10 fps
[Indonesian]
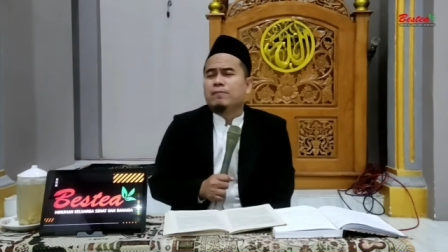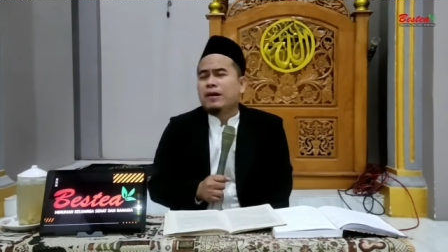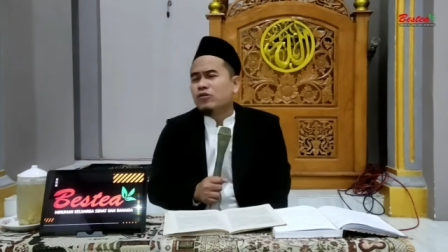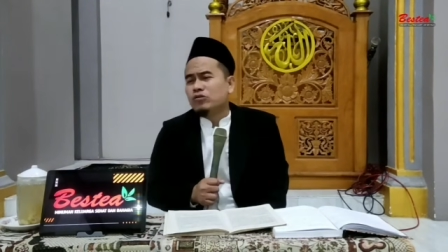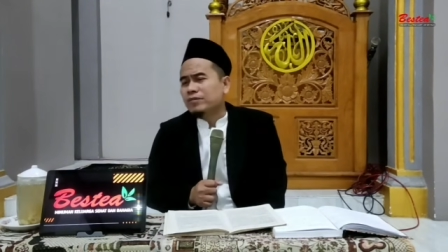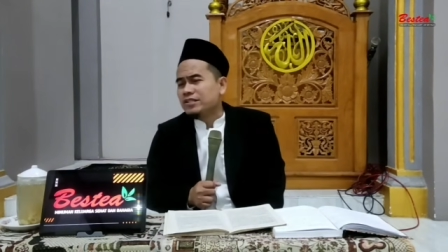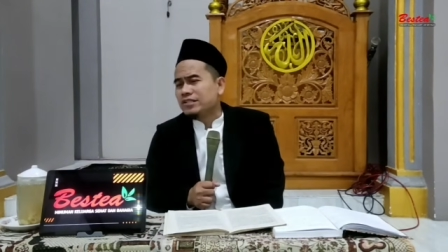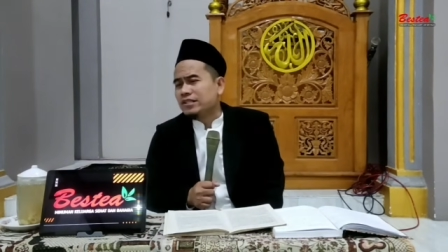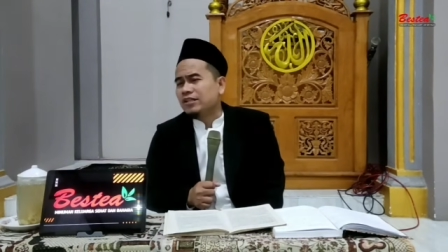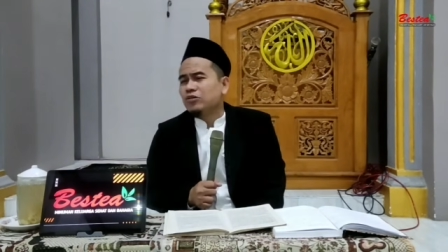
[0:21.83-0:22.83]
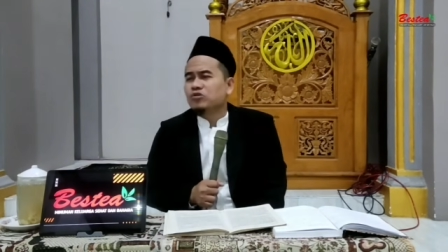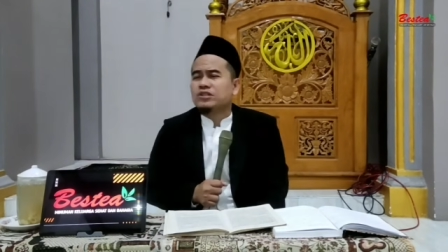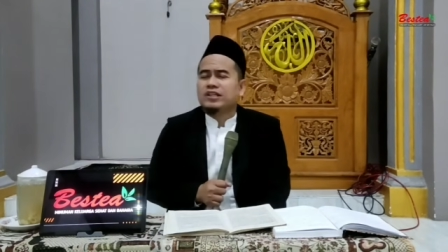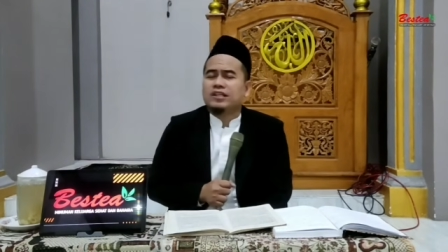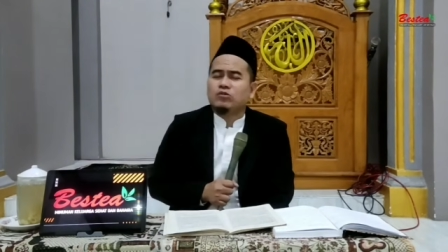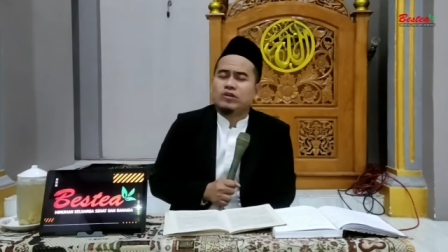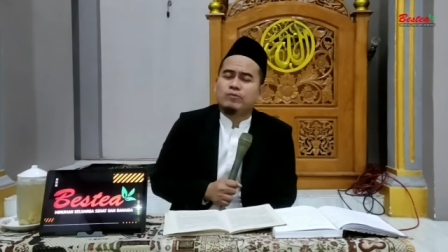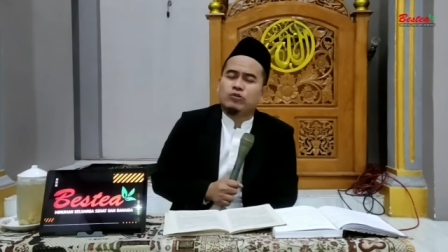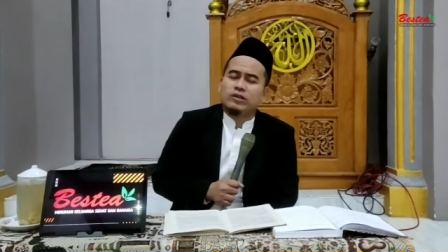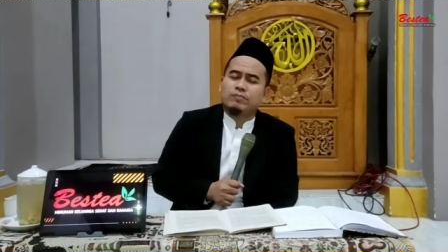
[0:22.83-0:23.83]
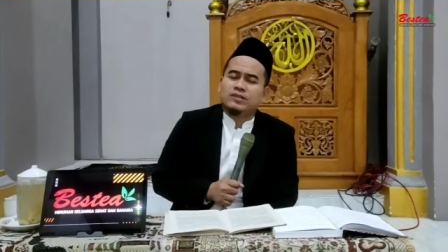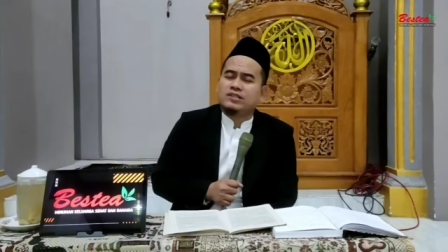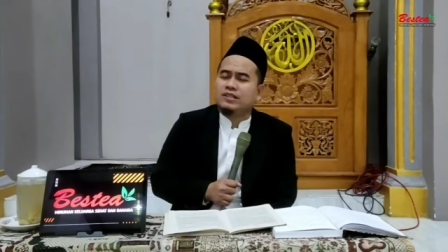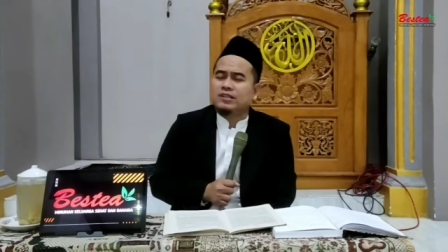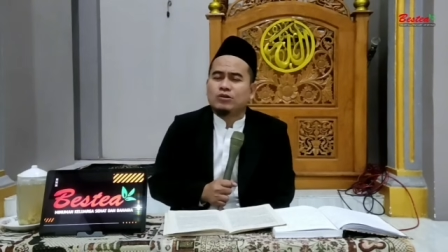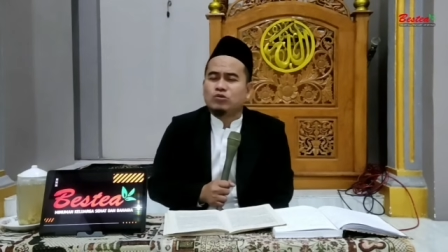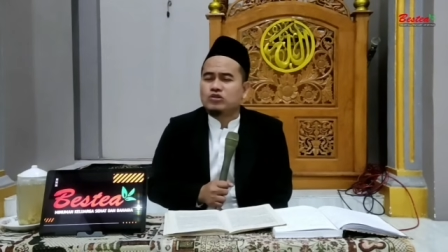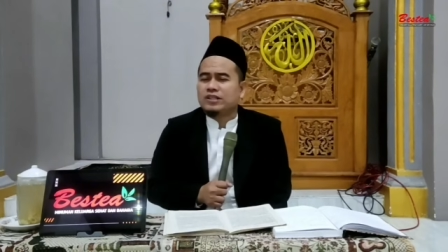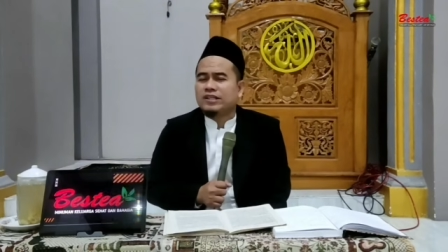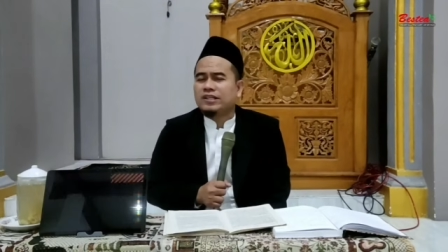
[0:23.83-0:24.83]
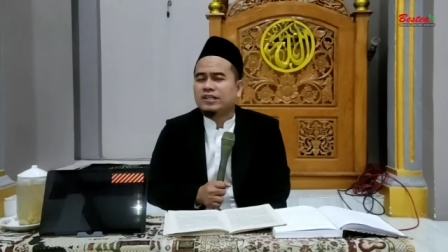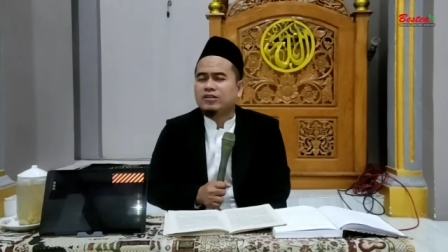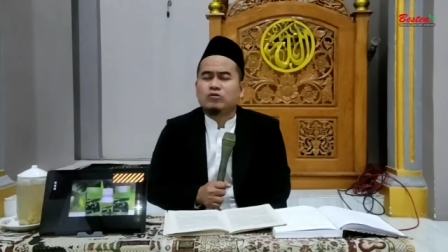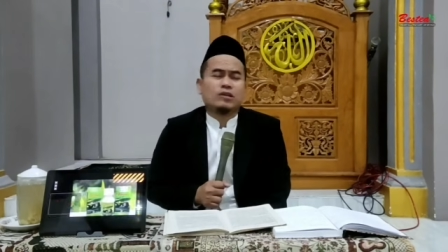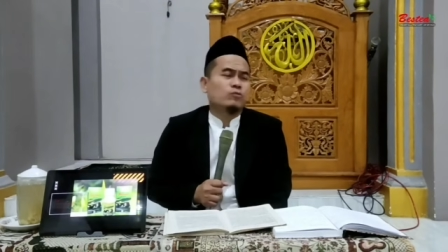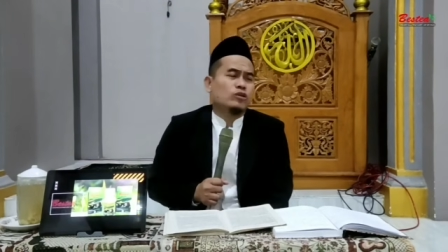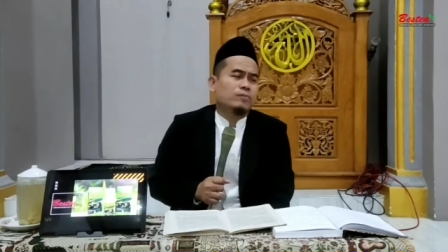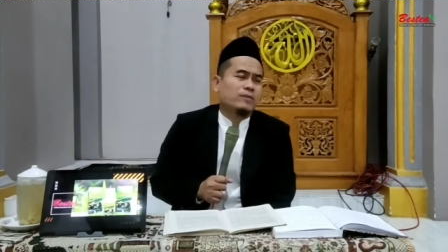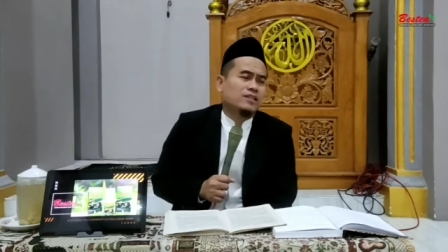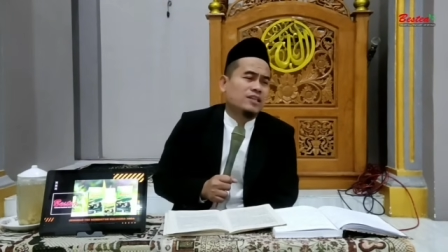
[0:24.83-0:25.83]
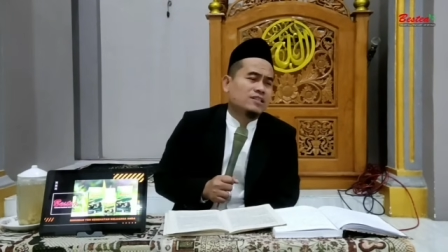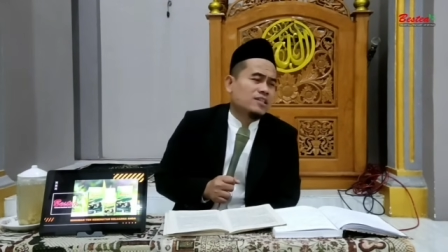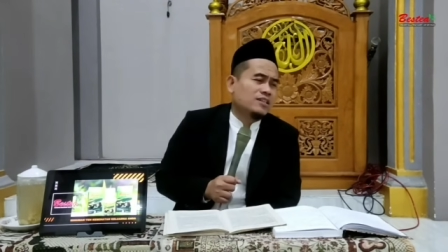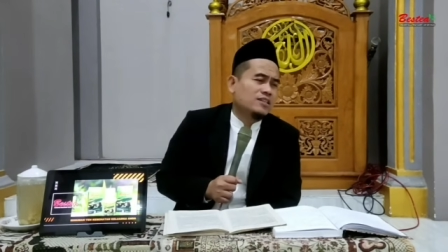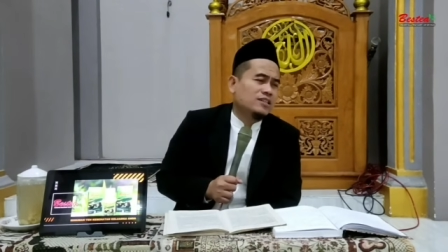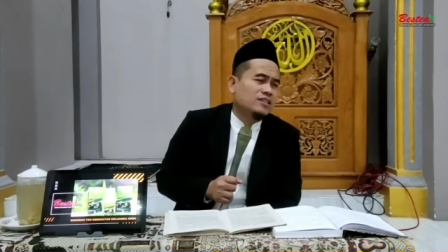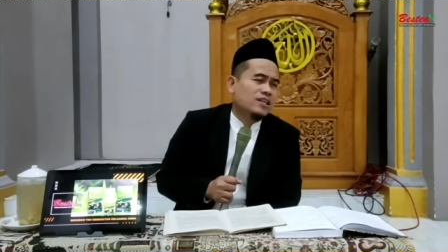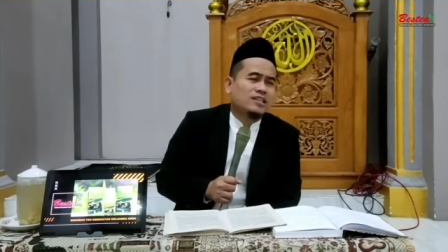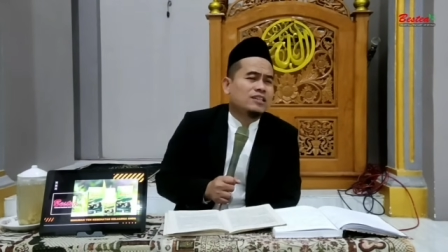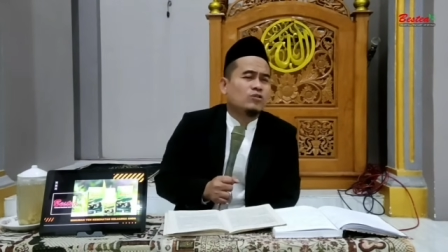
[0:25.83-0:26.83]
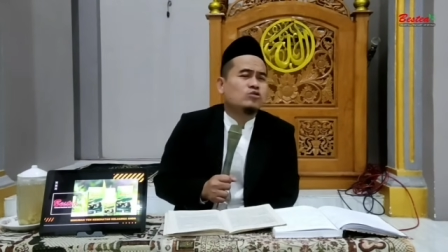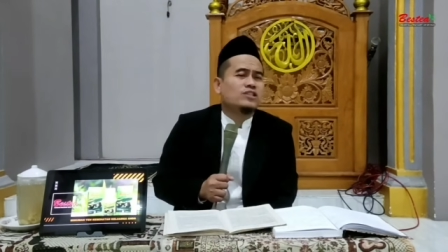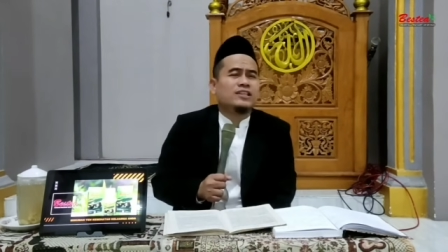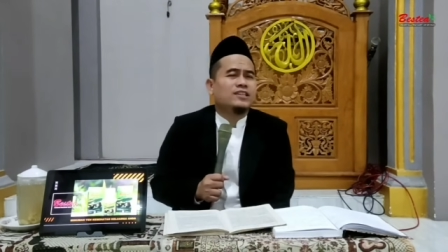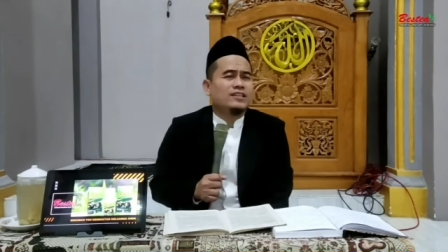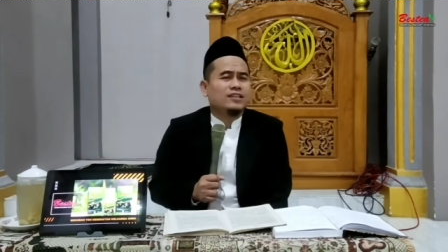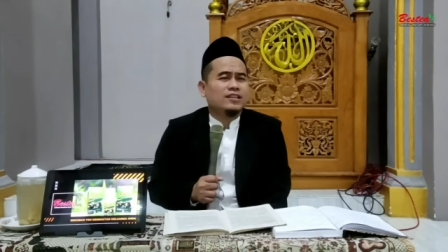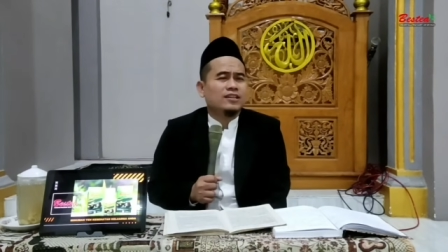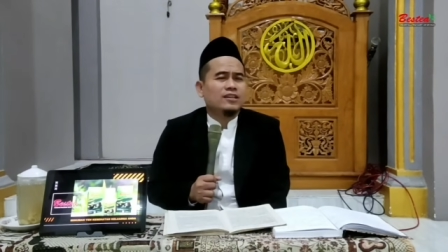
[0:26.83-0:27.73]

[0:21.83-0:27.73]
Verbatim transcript: bangun masjid terus ke urip-urip masjid terus ke urip-urip madrasah diniyah terus ke